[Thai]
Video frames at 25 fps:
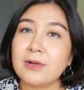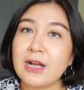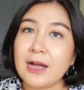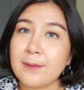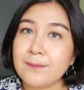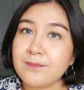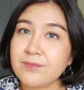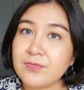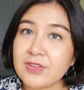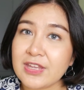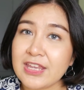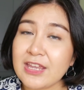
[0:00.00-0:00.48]
ไม่
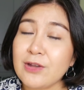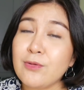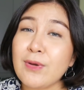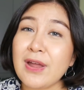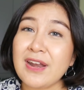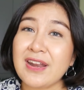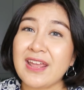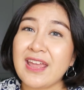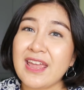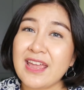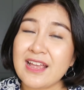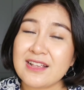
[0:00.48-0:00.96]
ต้อง
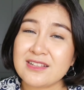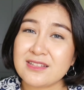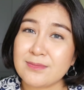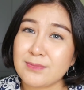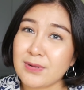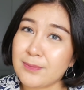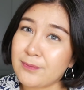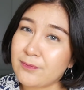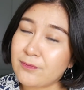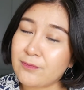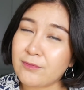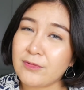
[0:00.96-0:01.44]
Q&A
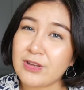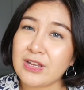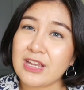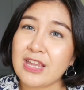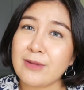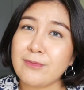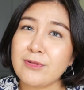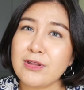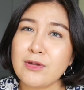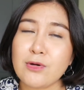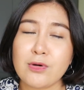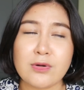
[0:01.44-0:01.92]
สำหรับค
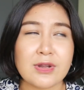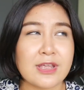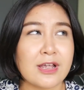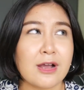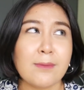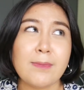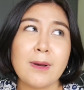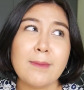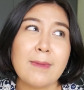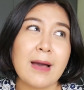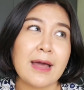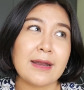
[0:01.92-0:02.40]
ลิปวิดีโอนี้
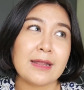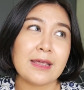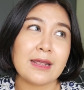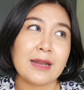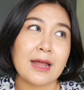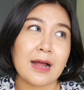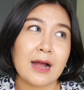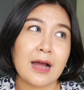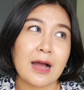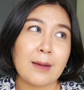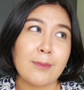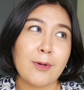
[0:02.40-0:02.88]
ก็ประมาณนี้
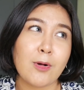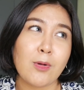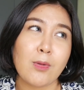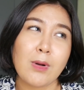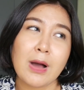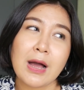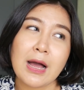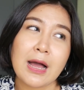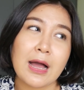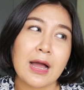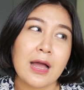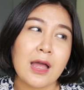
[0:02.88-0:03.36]
นะคะเพราะ
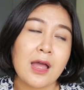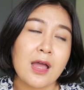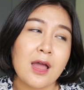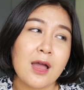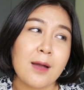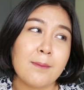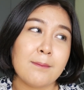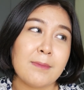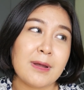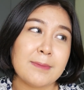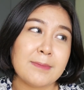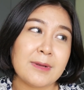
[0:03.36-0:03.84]
ว่า
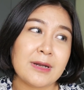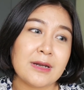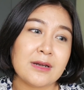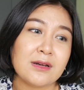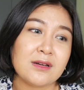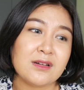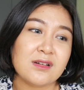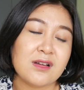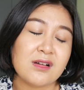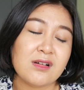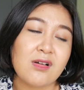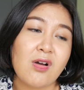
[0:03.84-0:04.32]
มันเป็น
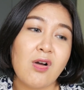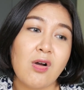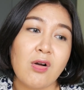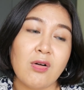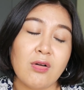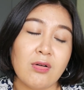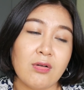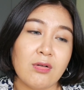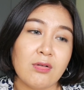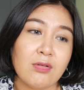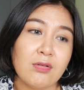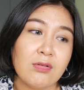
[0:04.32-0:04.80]
เรื่องขอ
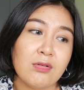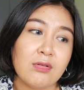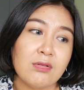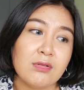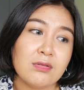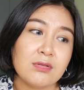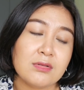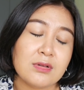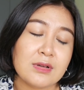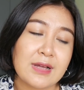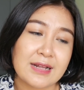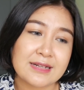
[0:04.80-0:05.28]
ง
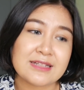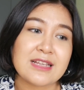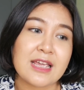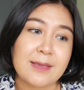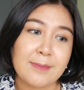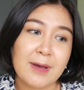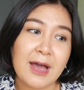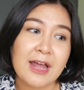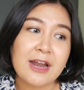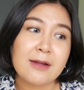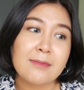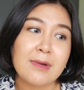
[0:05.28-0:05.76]
การใส่
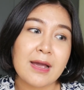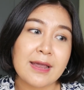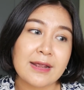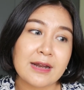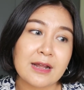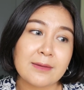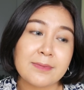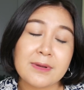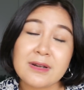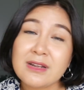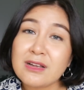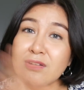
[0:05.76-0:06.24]
ผ้าอนามัย
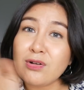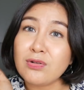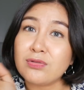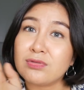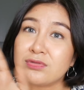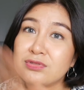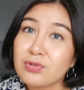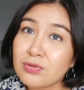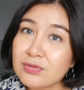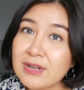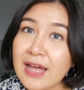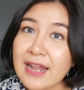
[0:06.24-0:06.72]
นะเป็นเรื่องขอ
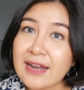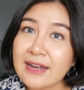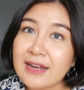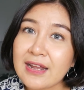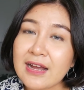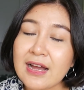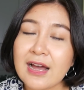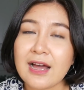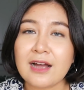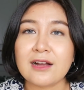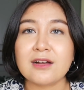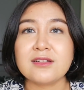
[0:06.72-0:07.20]
งตรงนั้น
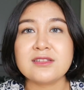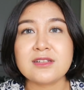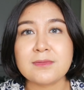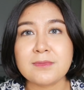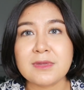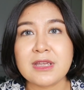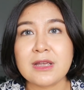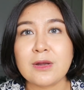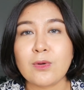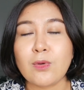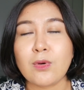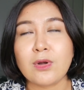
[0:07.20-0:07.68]
นะคะก็จะ
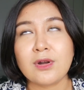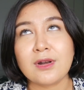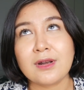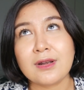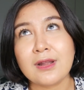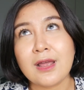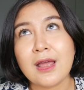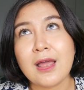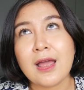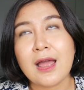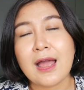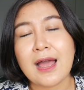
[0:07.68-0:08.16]
มีคน
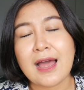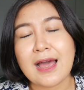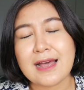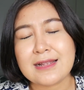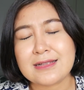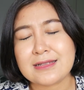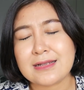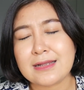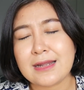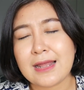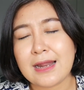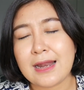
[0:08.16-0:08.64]

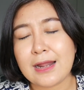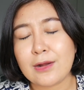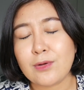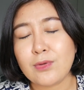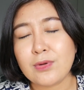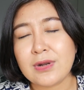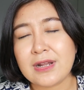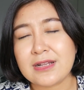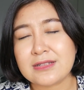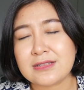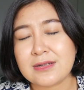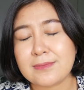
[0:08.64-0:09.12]
อาจจะหลาย
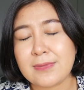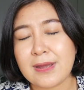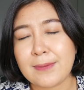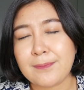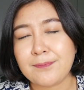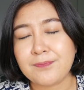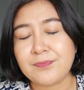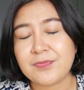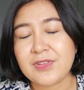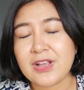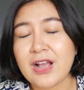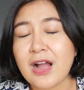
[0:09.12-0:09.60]
คนอาจจะแบบ
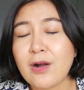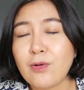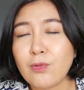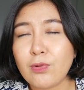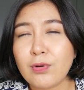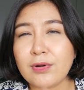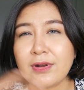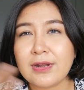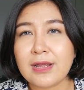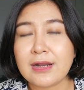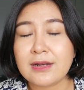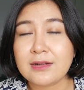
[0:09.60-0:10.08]
กัง
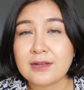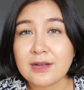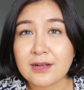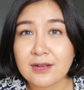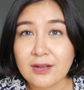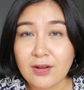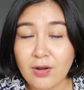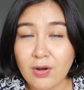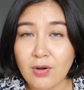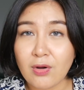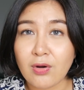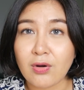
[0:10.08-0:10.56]
วลในเรื่อ
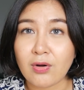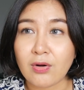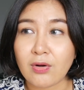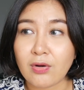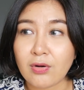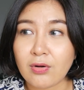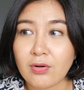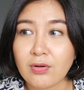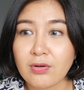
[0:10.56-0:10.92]
งของ